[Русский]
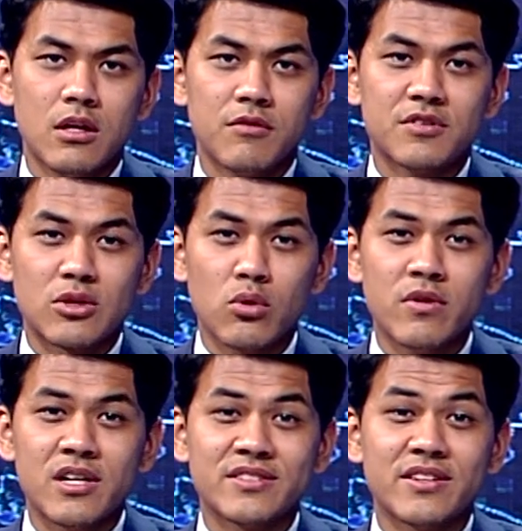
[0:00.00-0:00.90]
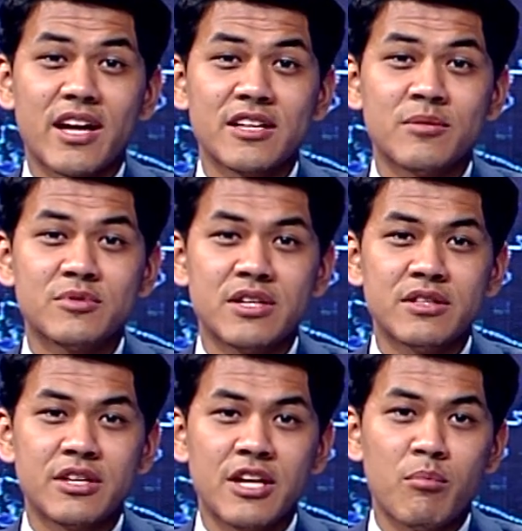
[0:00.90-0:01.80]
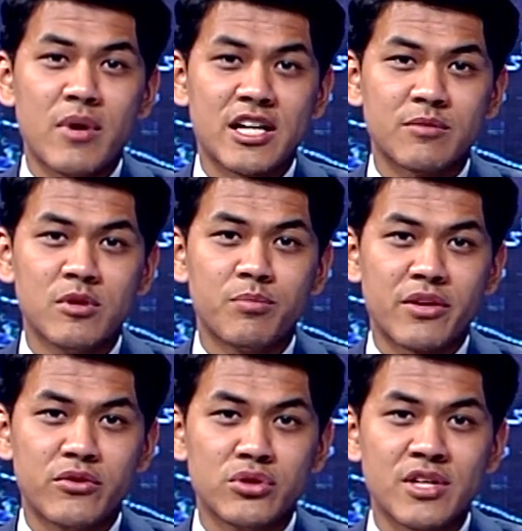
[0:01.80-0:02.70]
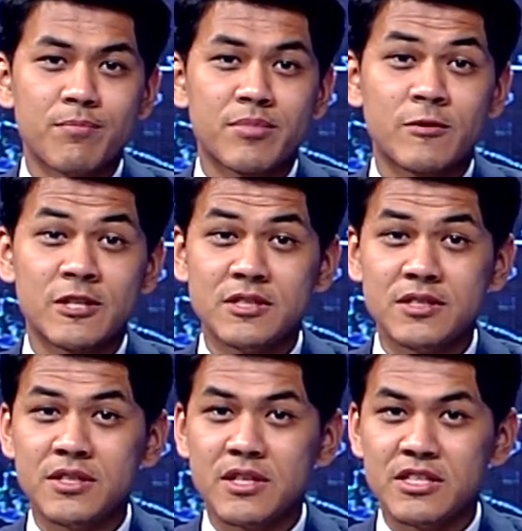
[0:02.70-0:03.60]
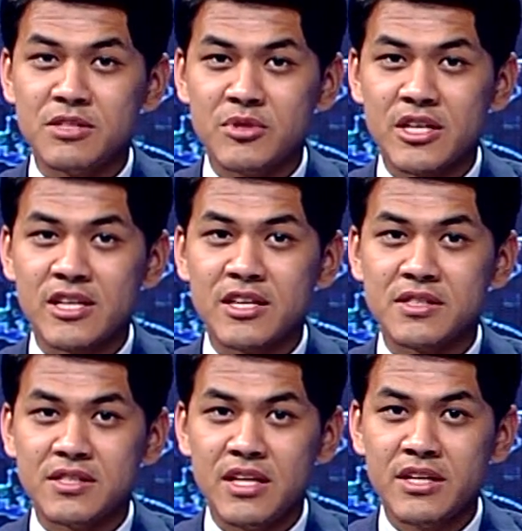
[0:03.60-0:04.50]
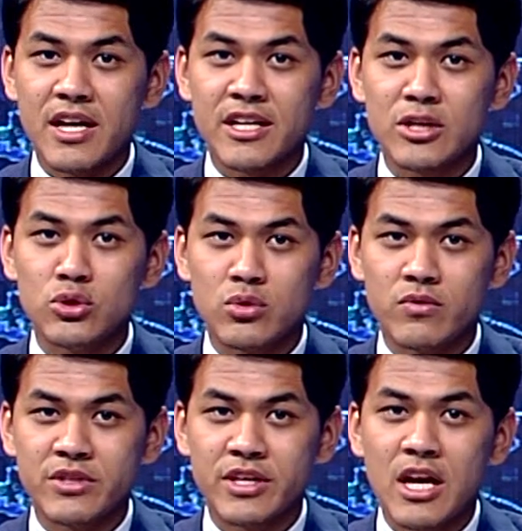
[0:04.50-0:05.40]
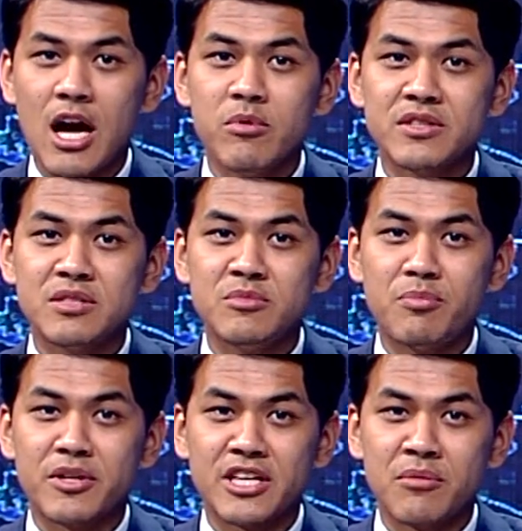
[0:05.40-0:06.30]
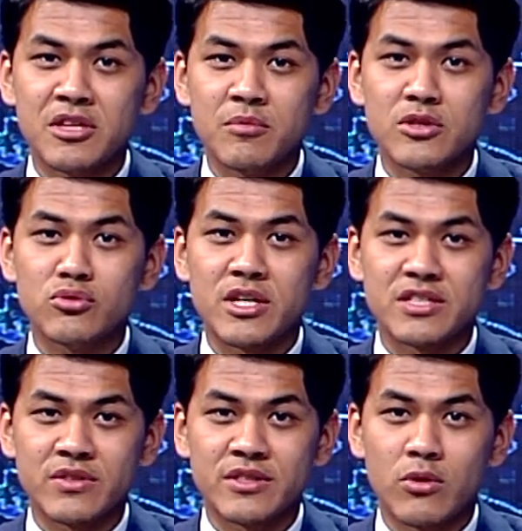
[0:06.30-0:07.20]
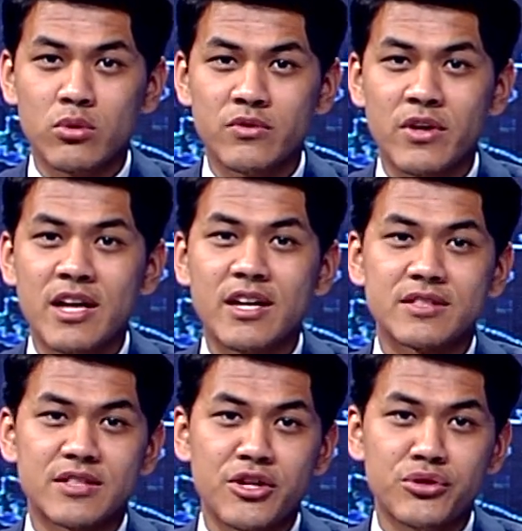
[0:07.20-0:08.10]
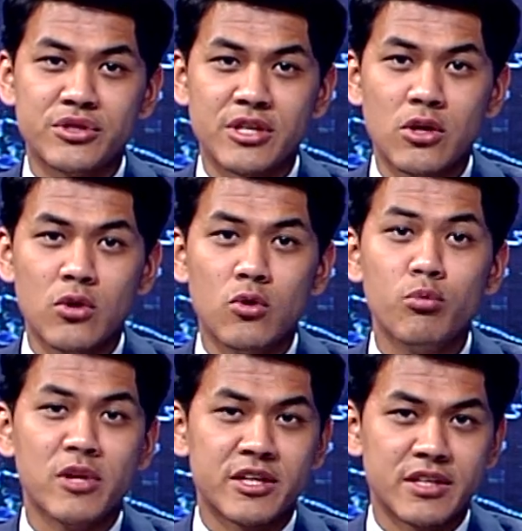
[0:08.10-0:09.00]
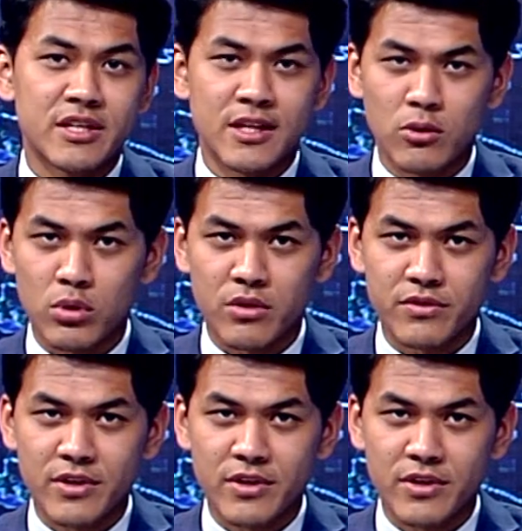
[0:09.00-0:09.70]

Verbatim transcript: В торгово-развлекательном центре «Март» был проведен разъяснительный семинар для населения, организованный областным департаментом государственных доходов, касающийся уплаты налогов.